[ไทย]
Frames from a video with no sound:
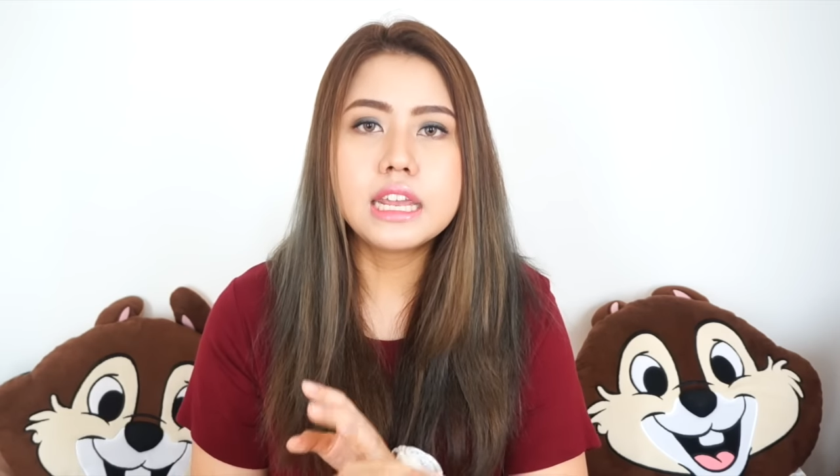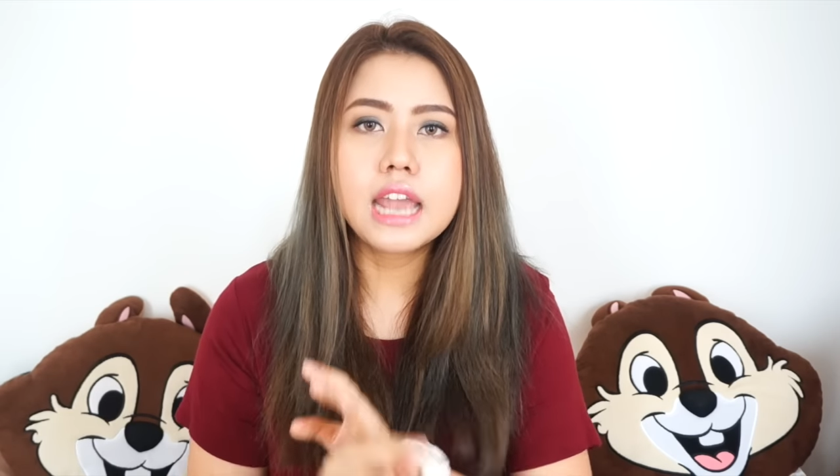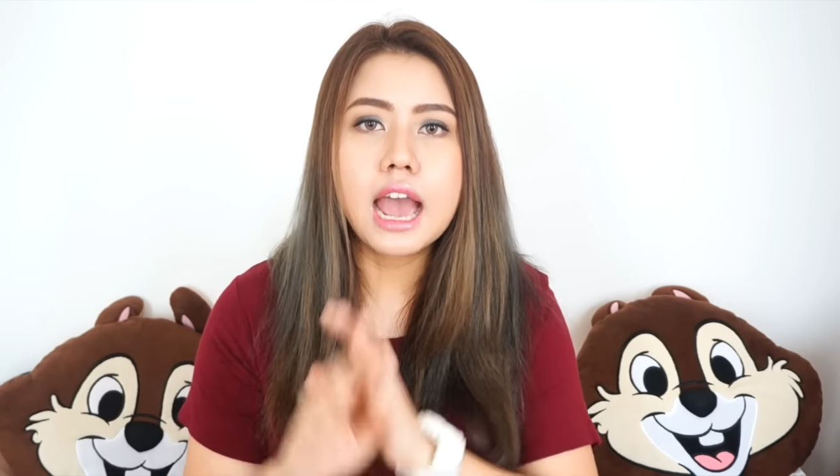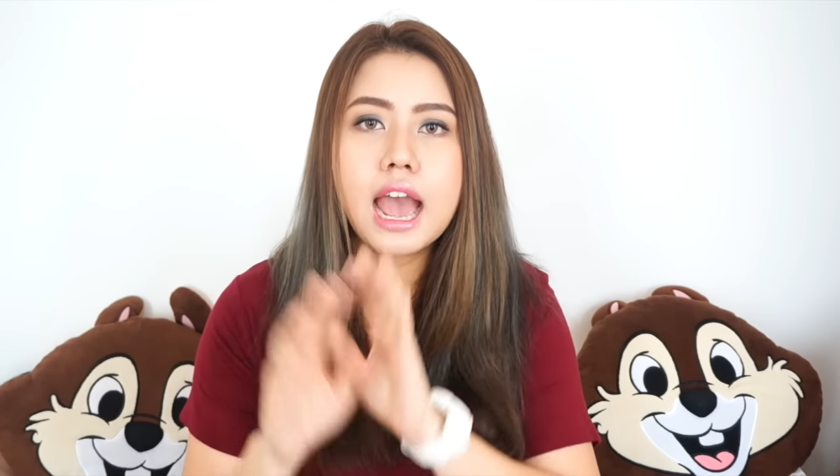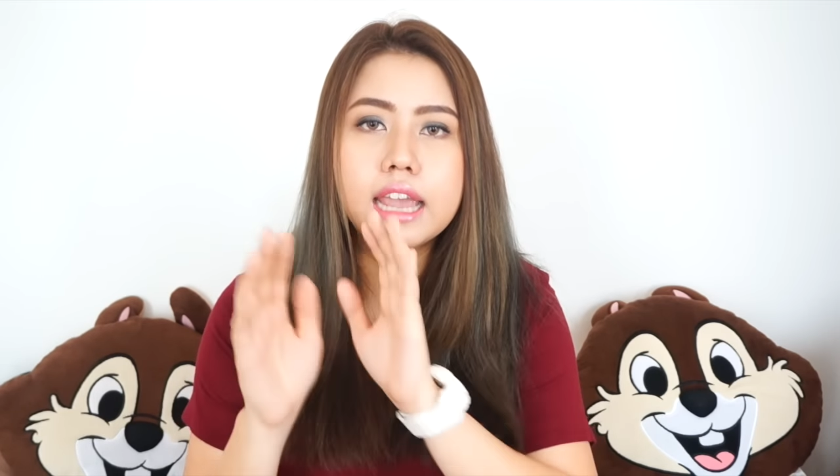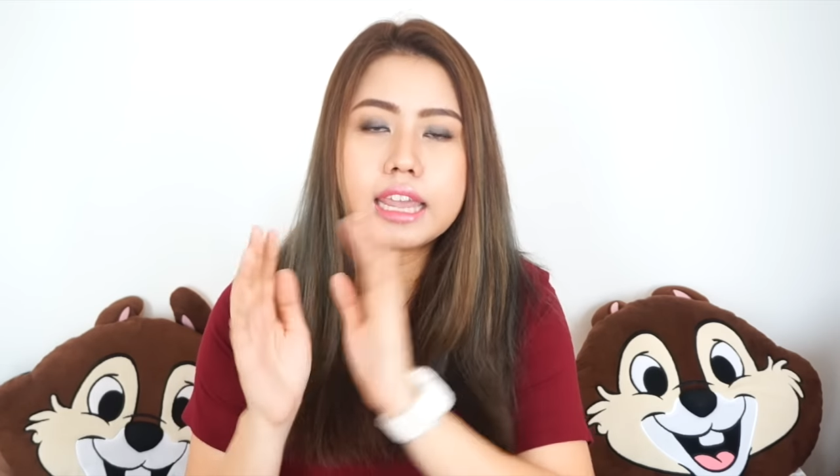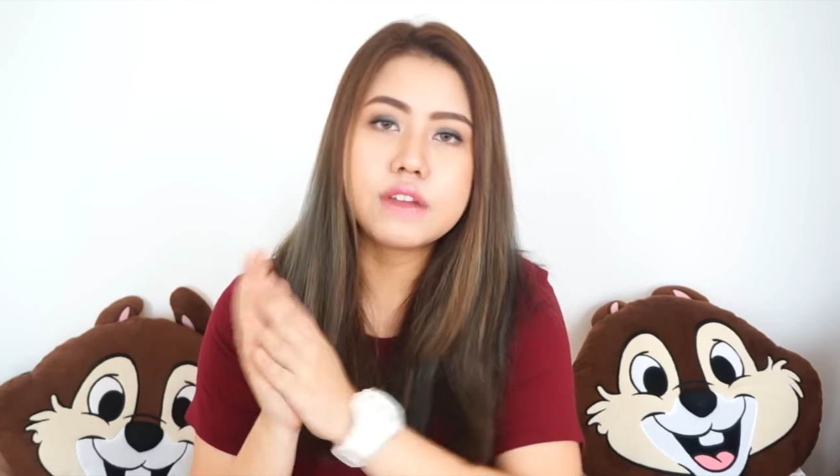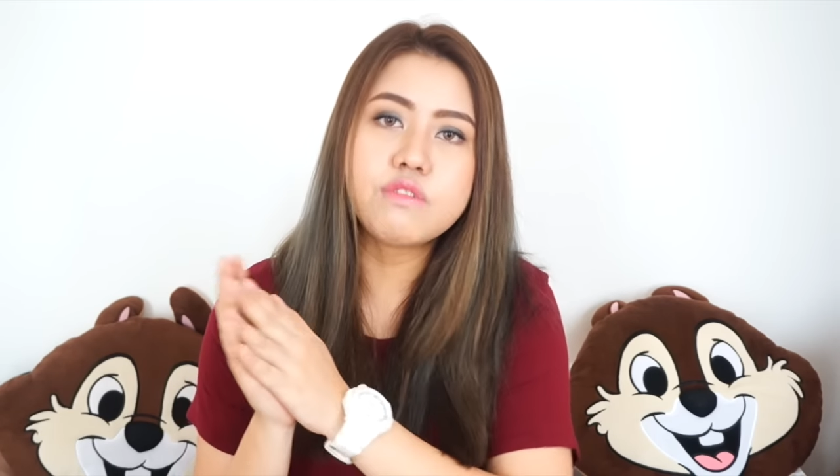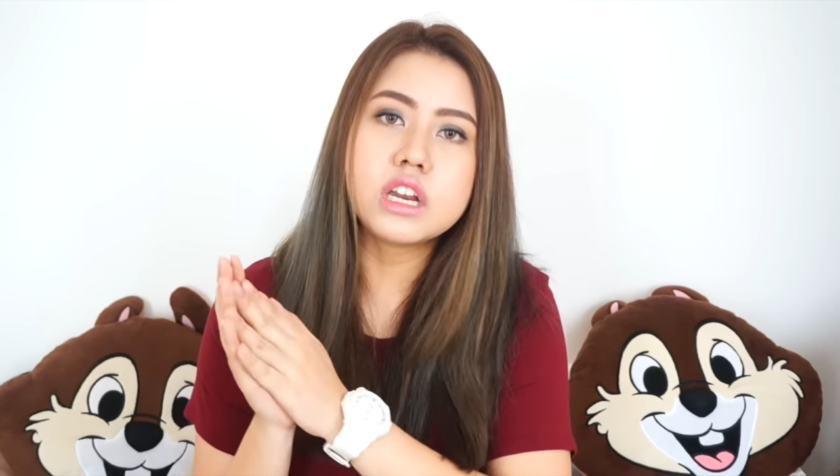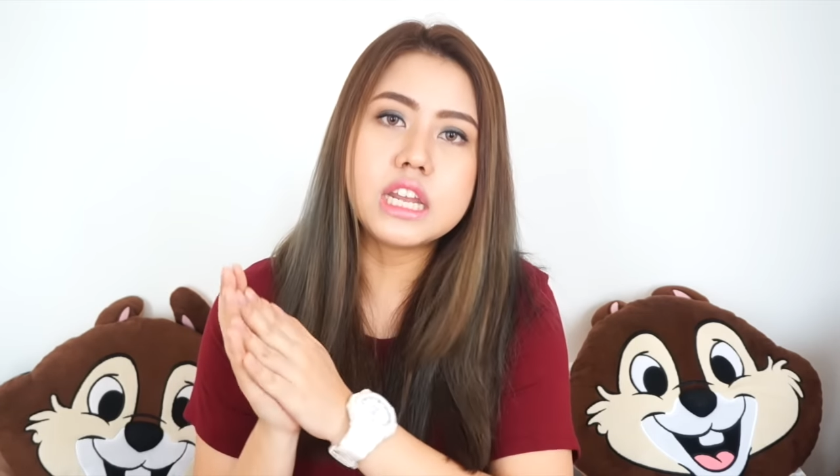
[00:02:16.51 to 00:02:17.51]
ที่หาเค
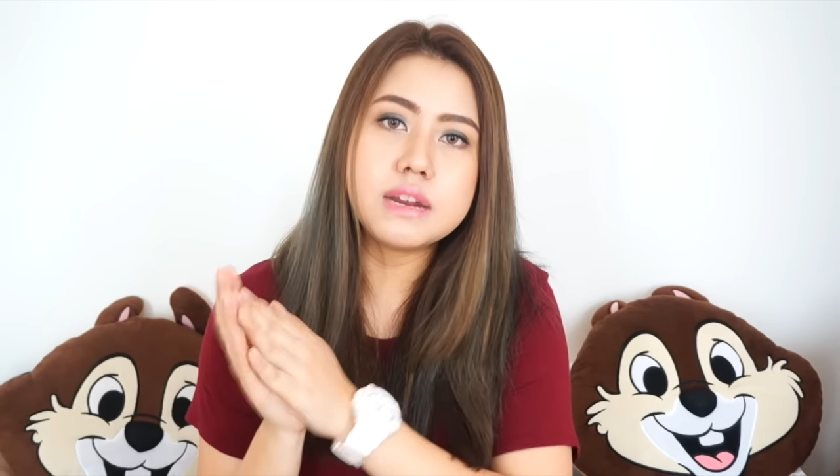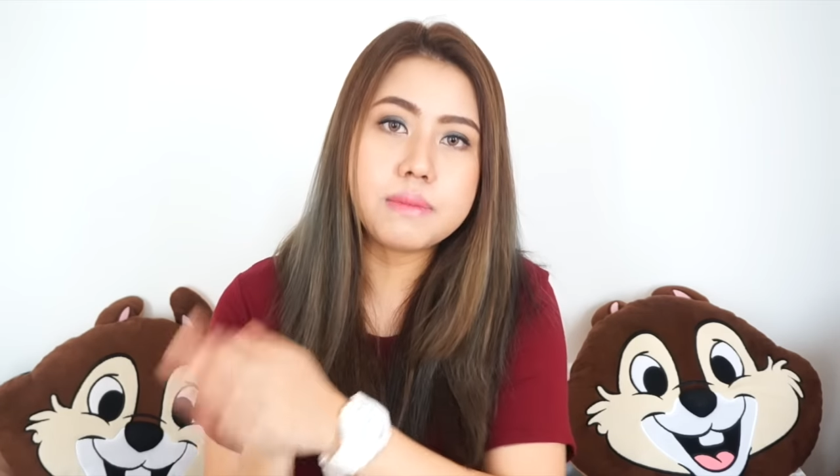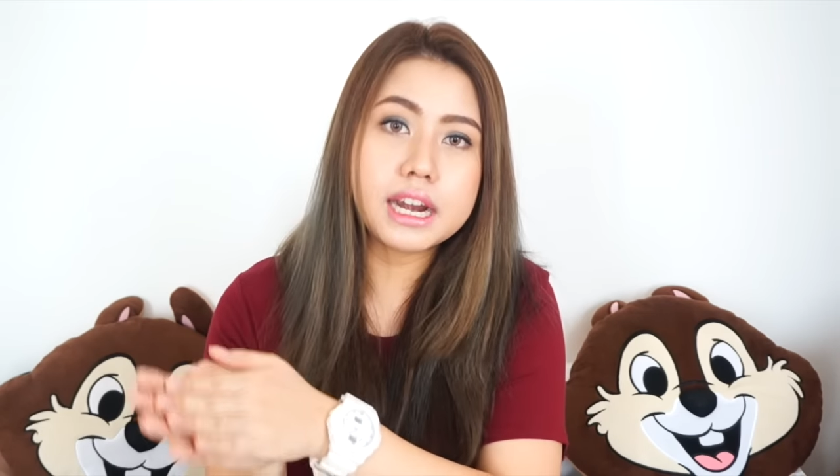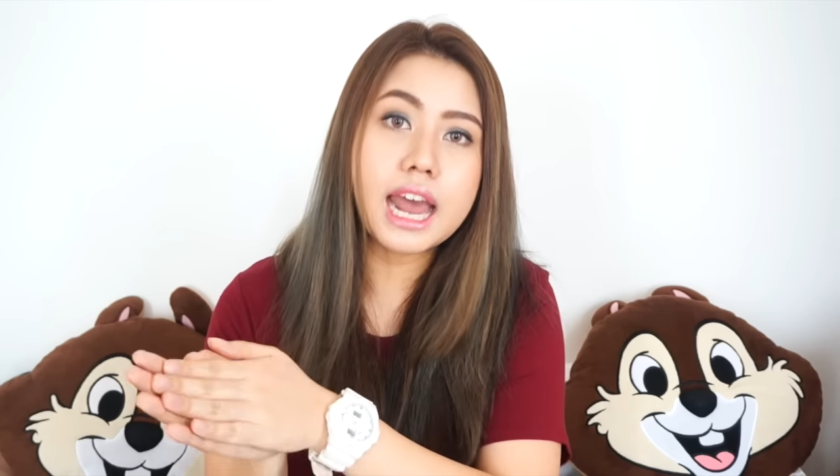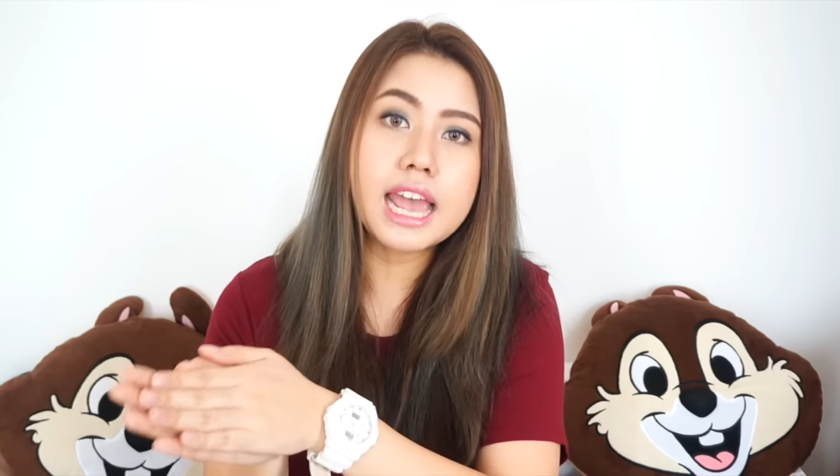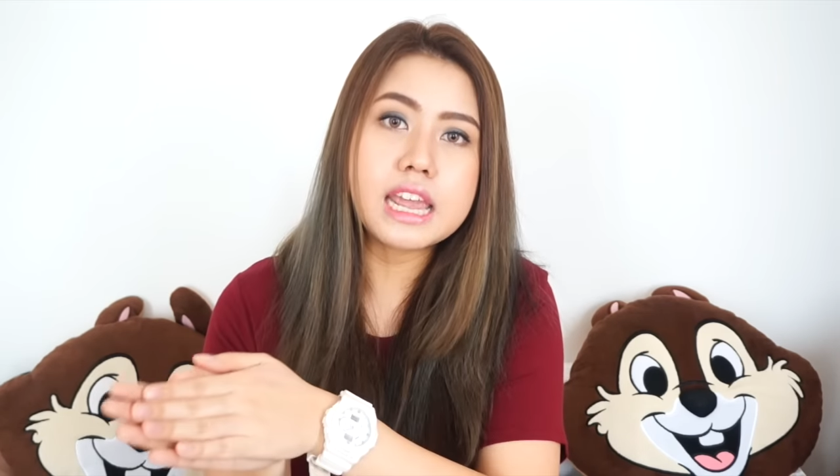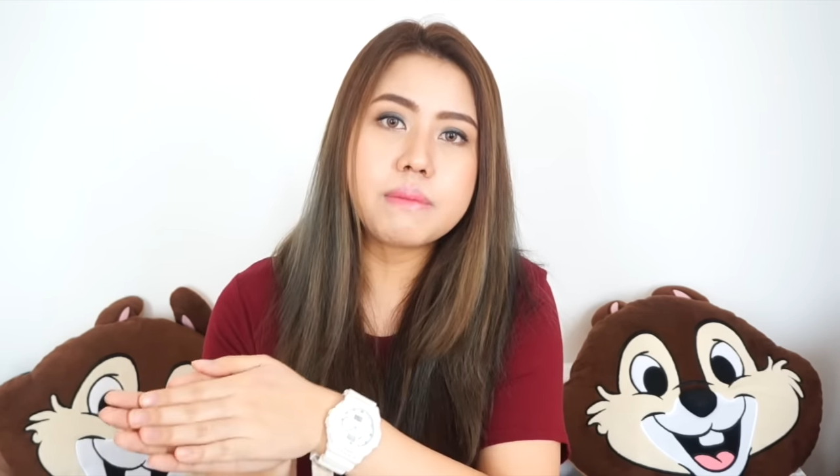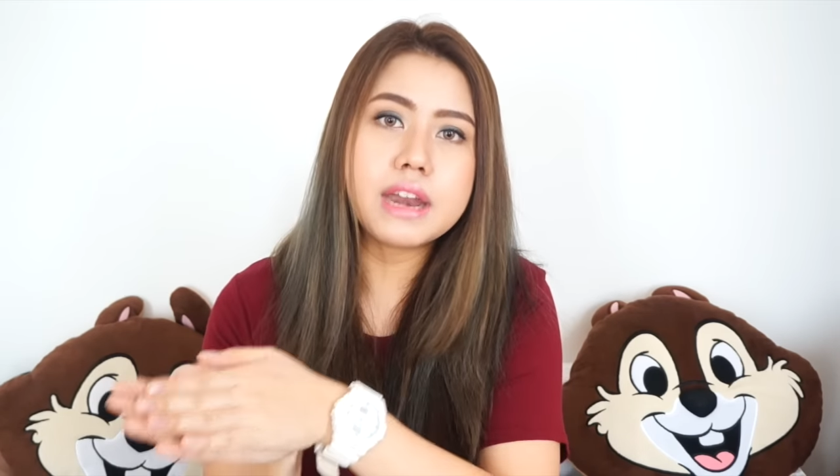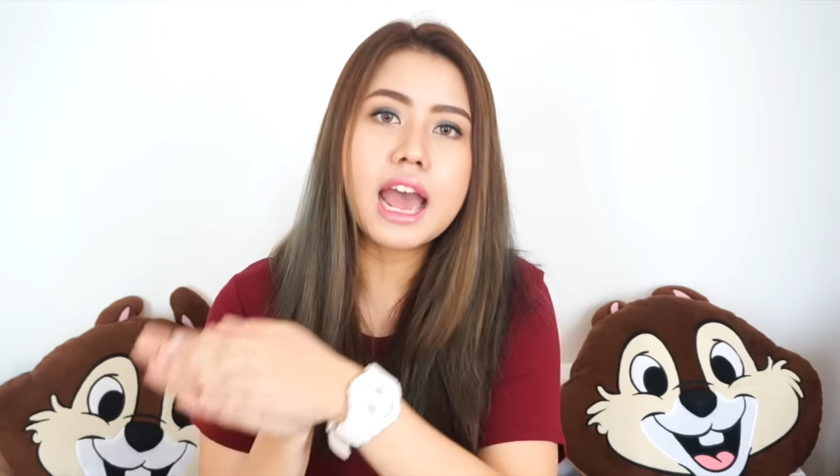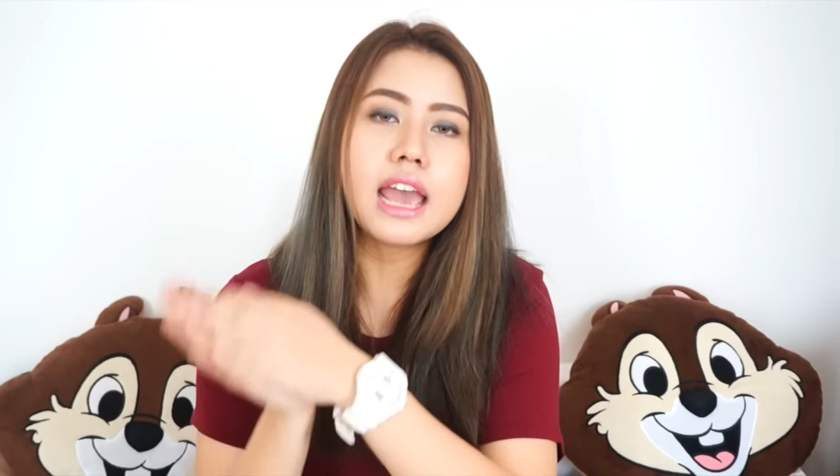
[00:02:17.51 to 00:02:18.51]
สวันดีในเมืองไทย
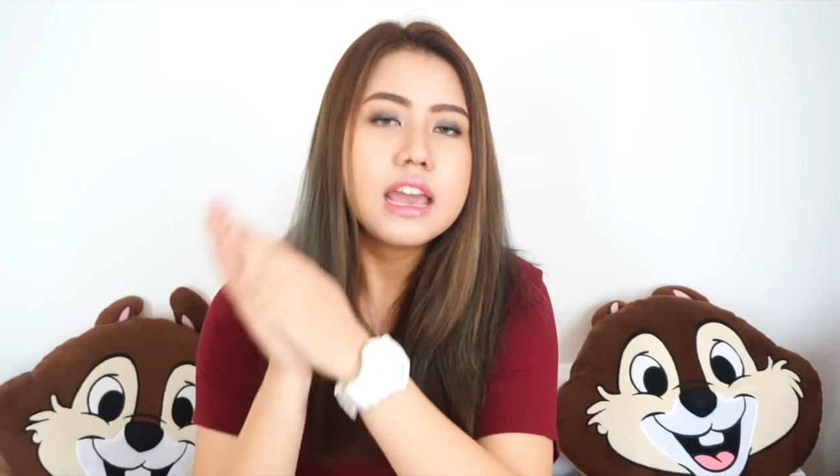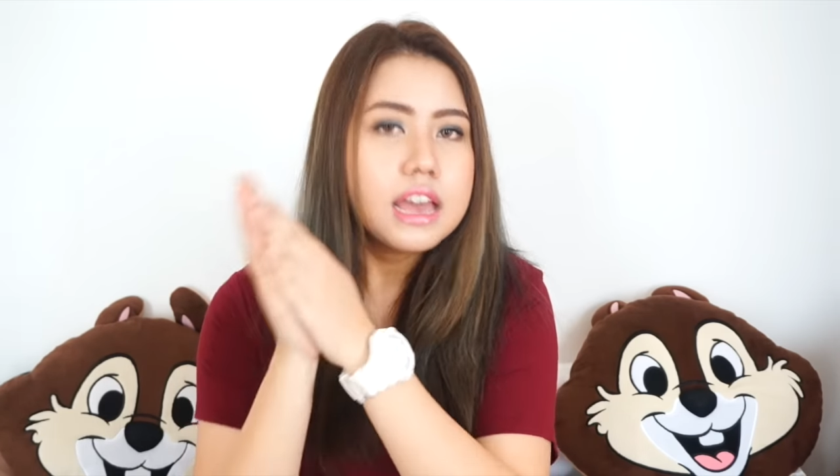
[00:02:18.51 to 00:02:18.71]
ยังไม่ได้